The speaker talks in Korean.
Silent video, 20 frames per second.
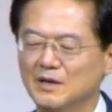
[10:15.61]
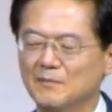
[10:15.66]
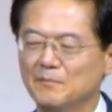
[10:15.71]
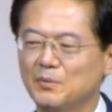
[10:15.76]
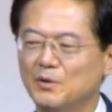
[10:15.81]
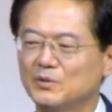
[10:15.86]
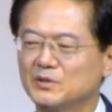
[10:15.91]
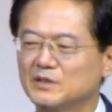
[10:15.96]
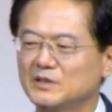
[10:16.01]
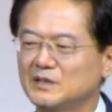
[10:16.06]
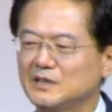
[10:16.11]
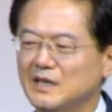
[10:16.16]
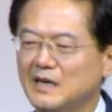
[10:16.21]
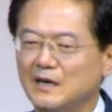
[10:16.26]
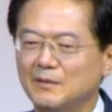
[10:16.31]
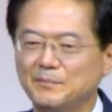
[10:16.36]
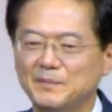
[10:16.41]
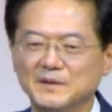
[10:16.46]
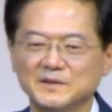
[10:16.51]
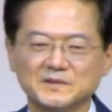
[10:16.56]
본인이
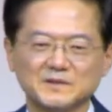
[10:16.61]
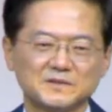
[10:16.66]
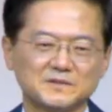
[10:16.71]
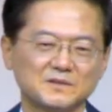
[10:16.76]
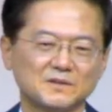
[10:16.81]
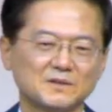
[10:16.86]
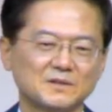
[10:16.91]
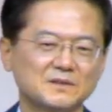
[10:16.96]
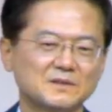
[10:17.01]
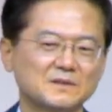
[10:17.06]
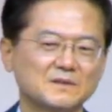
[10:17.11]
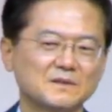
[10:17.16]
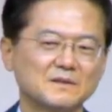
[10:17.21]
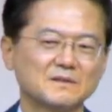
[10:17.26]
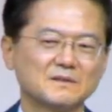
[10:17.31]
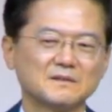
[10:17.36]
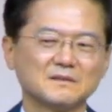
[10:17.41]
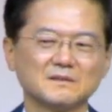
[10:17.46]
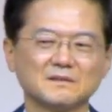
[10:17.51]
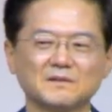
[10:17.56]
앞에 서서
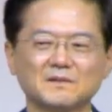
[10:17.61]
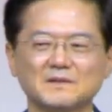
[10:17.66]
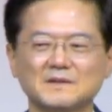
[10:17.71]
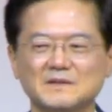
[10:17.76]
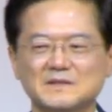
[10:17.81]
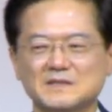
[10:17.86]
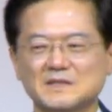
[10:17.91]
그런 거를